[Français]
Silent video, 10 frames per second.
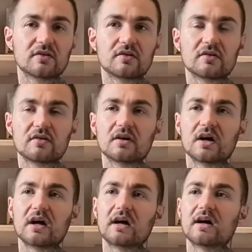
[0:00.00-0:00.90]
Euh,
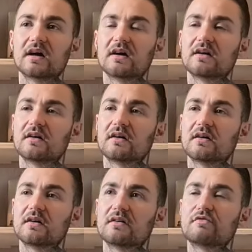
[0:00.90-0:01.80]

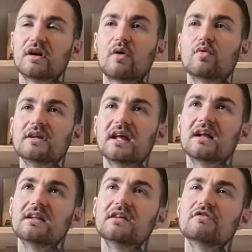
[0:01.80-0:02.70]
euh, voilà, on lit
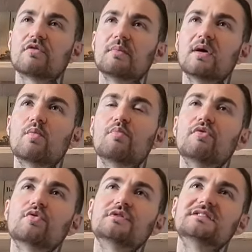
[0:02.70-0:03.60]
un livre, mais on
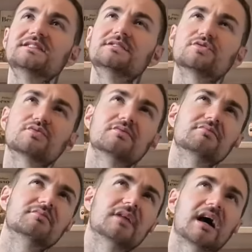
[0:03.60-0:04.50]
peut aussi, si
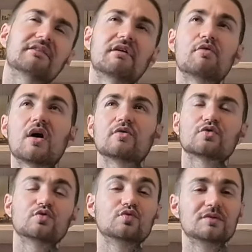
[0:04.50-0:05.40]
on arrive à voir
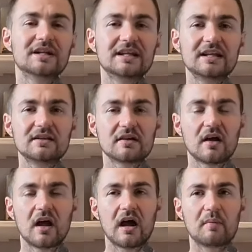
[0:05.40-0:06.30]
entre toutes les lignes,
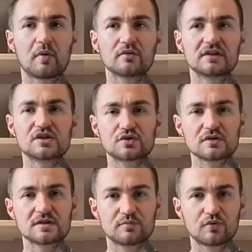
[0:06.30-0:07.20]
apprendre des
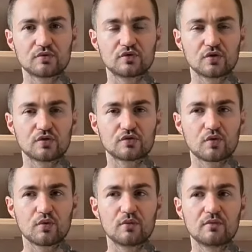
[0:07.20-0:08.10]
choses pour dans
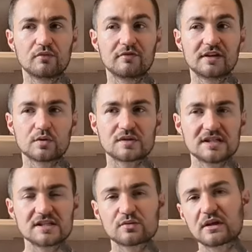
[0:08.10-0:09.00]
notre vie
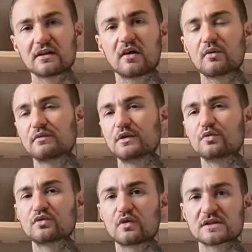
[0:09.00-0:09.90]
aussi, si on a envie de
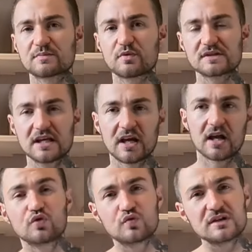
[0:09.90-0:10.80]
le transposer.
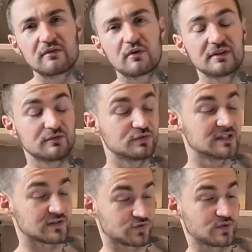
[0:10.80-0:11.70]
Du coup, j'avais envie de vous
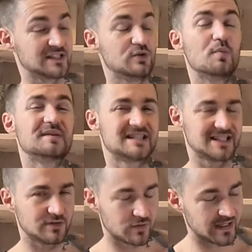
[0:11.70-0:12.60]
dire ce que dit le
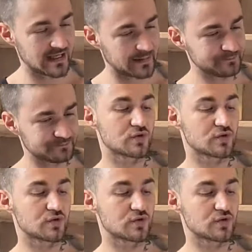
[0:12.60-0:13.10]
psy de l'ENA.